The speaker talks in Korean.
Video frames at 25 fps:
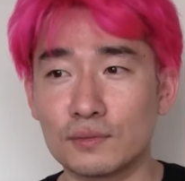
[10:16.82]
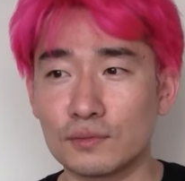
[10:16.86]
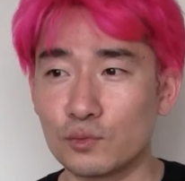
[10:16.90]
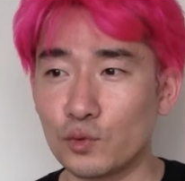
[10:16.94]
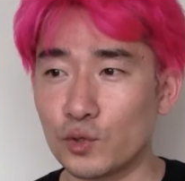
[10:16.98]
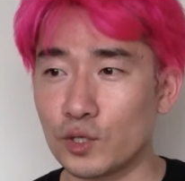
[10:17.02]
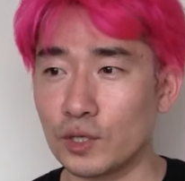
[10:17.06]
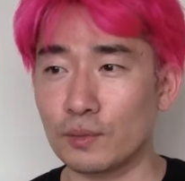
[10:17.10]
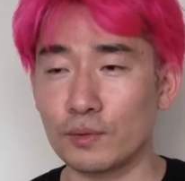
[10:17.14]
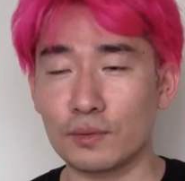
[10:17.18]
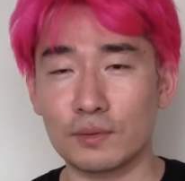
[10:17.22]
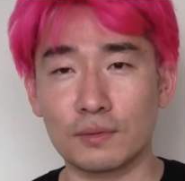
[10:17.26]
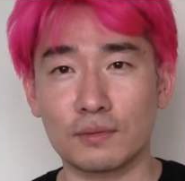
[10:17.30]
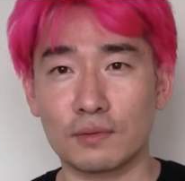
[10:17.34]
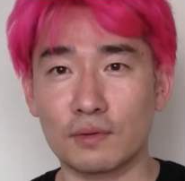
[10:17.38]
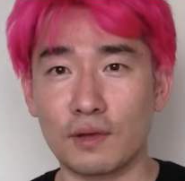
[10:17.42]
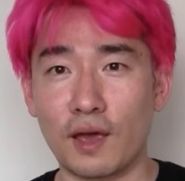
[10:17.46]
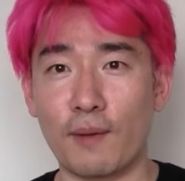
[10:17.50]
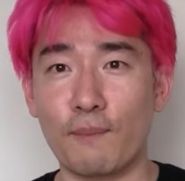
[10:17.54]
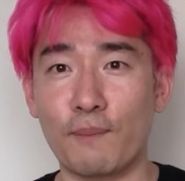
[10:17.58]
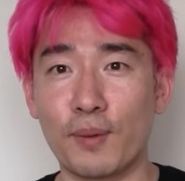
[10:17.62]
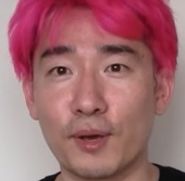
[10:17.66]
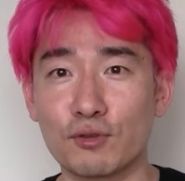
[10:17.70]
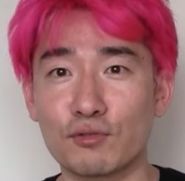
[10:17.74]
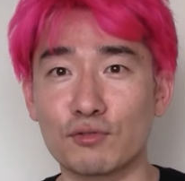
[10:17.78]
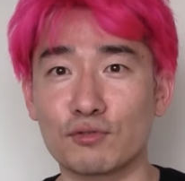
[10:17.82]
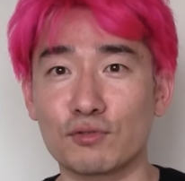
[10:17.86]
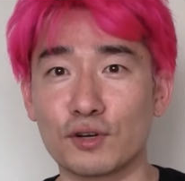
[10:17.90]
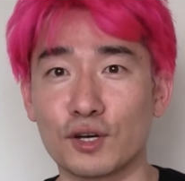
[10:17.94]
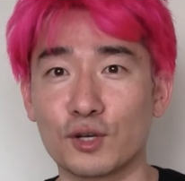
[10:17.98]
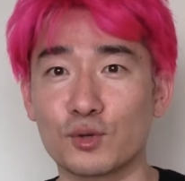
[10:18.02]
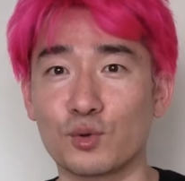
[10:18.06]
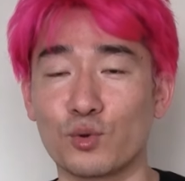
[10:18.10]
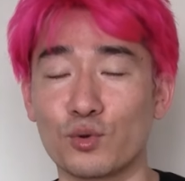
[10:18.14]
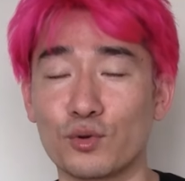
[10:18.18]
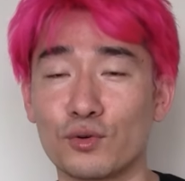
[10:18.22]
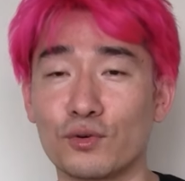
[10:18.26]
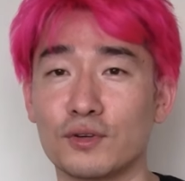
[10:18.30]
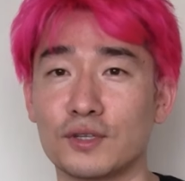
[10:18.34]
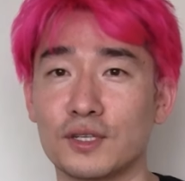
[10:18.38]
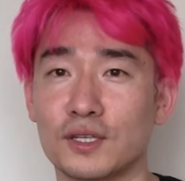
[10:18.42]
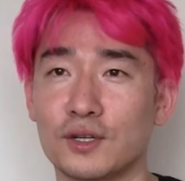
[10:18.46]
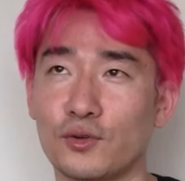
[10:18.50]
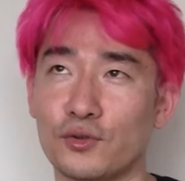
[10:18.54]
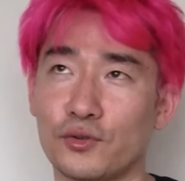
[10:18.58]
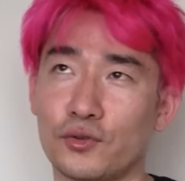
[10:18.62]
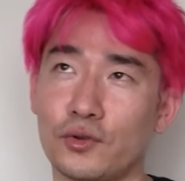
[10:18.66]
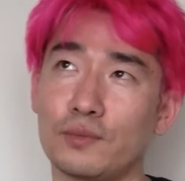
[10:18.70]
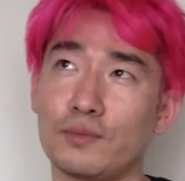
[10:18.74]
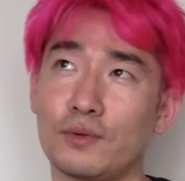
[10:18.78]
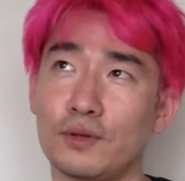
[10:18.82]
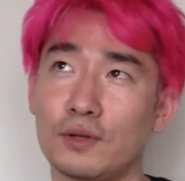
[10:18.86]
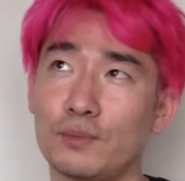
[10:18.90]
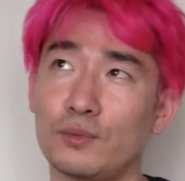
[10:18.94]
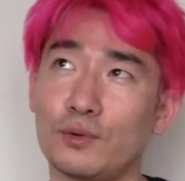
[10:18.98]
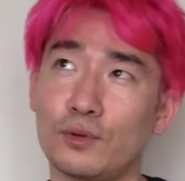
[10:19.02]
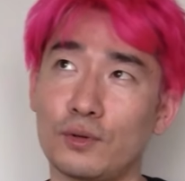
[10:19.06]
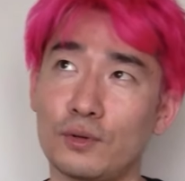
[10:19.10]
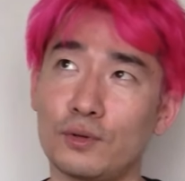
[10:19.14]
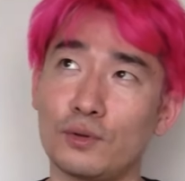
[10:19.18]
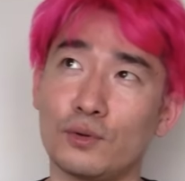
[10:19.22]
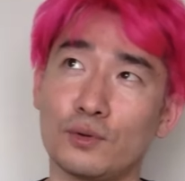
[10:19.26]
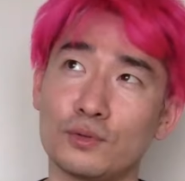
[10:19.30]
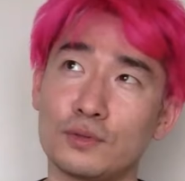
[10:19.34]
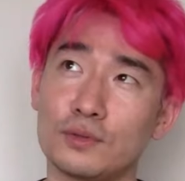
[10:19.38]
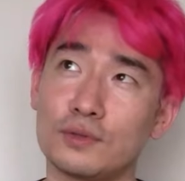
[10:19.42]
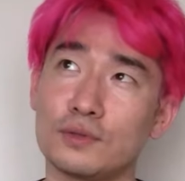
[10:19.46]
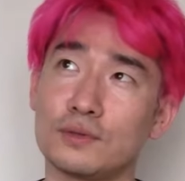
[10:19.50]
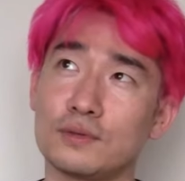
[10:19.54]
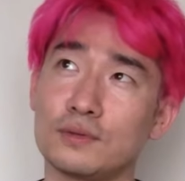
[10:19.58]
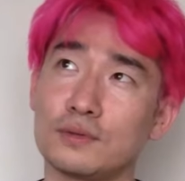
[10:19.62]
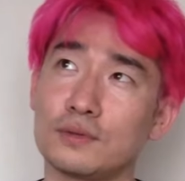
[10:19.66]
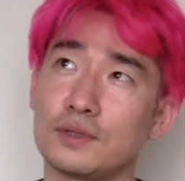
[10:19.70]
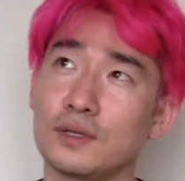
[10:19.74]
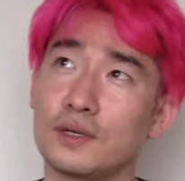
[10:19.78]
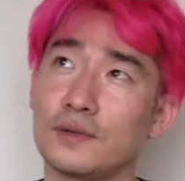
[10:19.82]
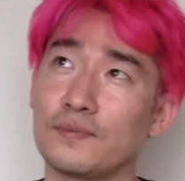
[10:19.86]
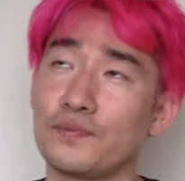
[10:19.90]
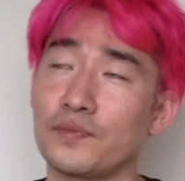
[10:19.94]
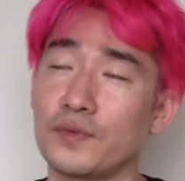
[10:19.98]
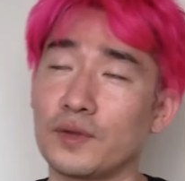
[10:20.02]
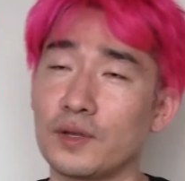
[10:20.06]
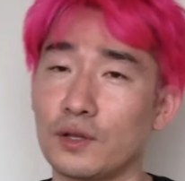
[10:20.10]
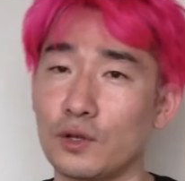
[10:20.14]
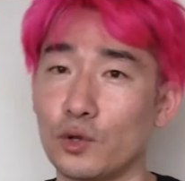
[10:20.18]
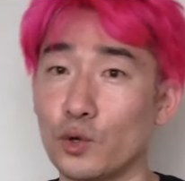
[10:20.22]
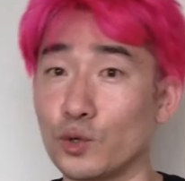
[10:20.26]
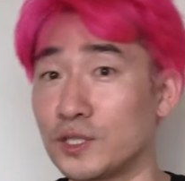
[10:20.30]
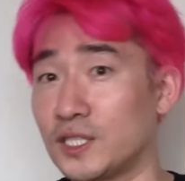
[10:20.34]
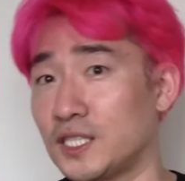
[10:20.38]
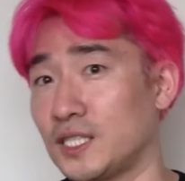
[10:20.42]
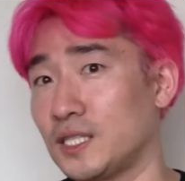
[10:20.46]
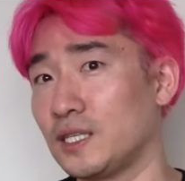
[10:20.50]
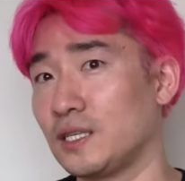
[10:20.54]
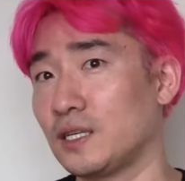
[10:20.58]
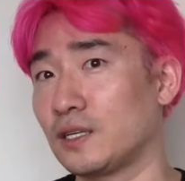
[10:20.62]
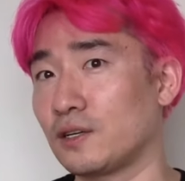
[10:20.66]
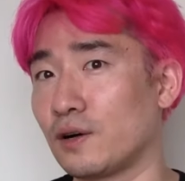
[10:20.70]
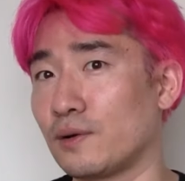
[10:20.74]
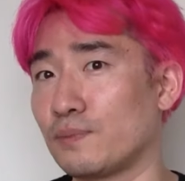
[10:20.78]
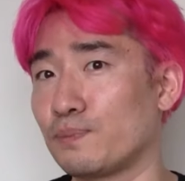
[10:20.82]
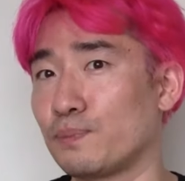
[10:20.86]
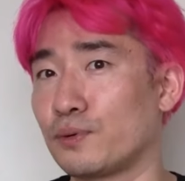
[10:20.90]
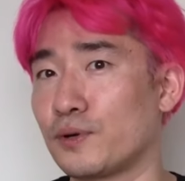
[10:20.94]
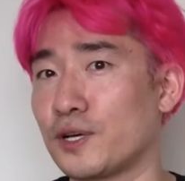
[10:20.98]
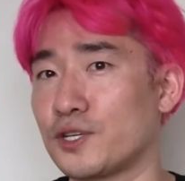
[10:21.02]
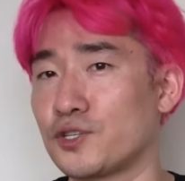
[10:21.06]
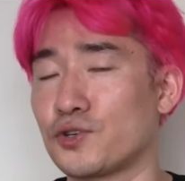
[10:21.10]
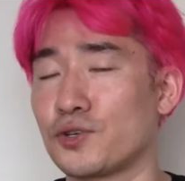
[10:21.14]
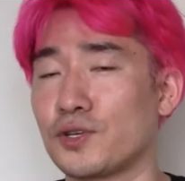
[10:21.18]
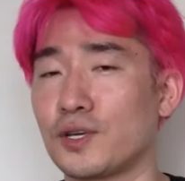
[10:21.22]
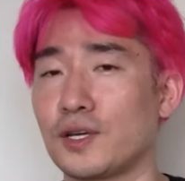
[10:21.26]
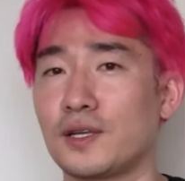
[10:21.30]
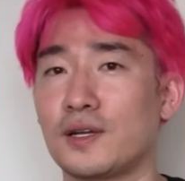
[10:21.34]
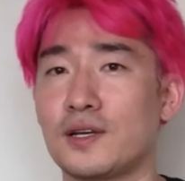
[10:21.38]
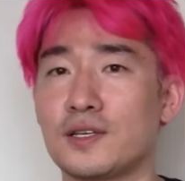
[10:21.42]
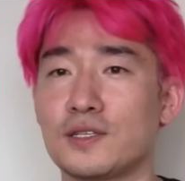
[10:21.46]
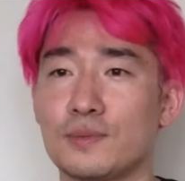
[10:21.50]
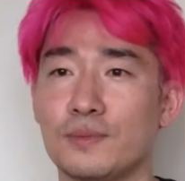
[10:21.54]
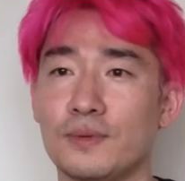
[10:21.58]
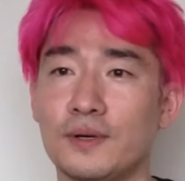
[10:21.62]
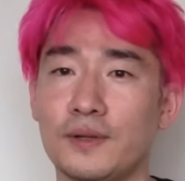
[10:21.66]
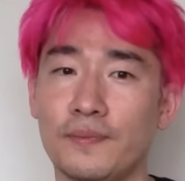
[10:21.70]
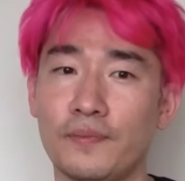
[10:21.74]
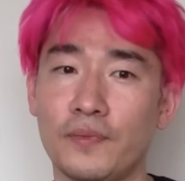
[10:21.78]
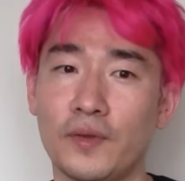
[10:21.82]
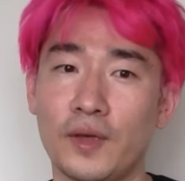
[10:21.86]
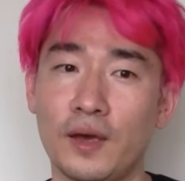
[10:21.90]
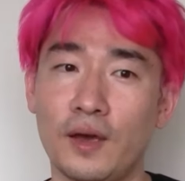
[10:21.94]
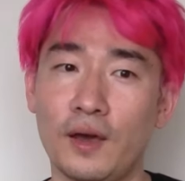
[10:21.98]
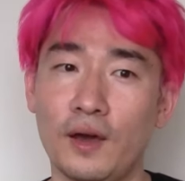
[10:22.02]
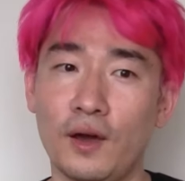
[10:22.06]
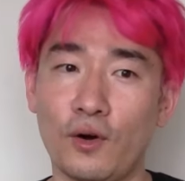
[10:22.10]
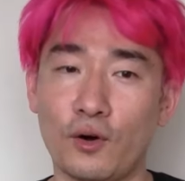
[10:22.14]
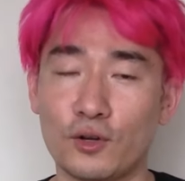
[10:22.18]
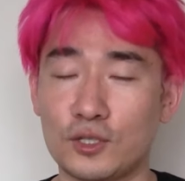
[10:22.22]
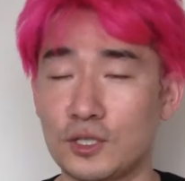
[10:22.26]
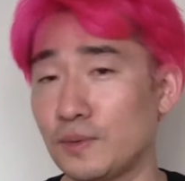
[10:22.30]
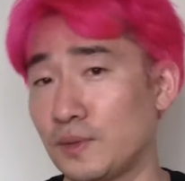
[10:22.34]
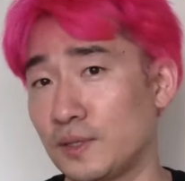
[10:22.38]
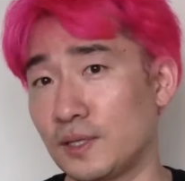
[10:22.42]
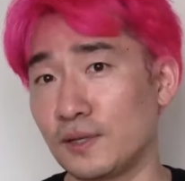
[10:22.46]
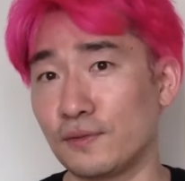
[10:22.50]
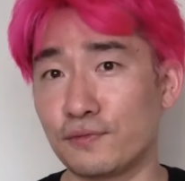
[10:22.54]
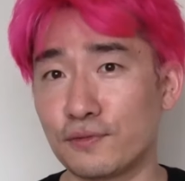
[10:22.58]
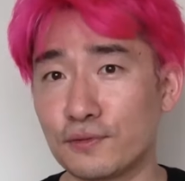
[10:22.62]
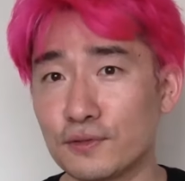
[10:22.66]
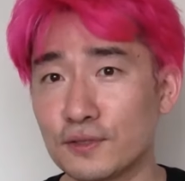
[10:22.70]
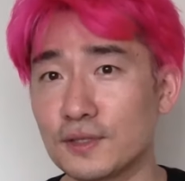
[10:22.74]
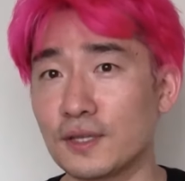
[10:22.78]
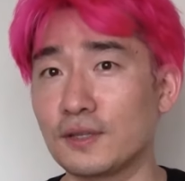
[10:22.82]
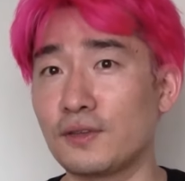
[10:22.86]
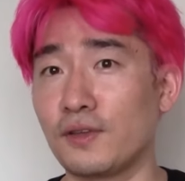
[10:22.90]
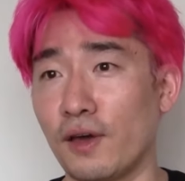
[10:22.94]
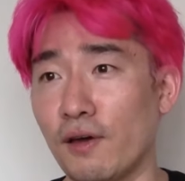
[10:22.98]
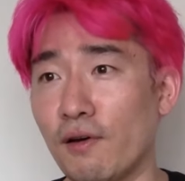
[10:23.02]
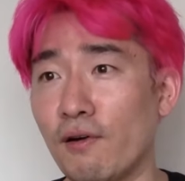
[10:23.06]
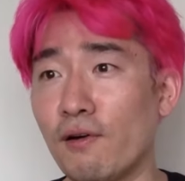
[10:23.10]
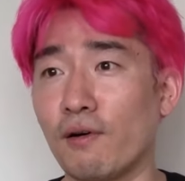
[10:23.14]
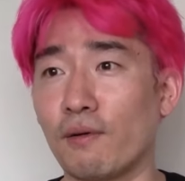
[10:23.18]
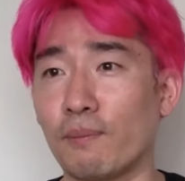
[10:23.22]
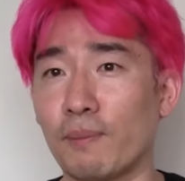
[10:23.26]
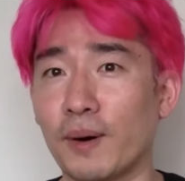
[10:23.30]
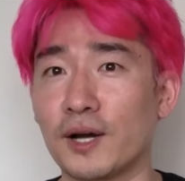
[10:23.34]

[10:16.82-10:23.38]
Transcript: 왜냐면 엠팩도 그렇게 도는 거니까 어떤 의미에서 뭐 로, 그러니까 로시 컴프레션이긴 하지만 어차피 디프는 다 돼요.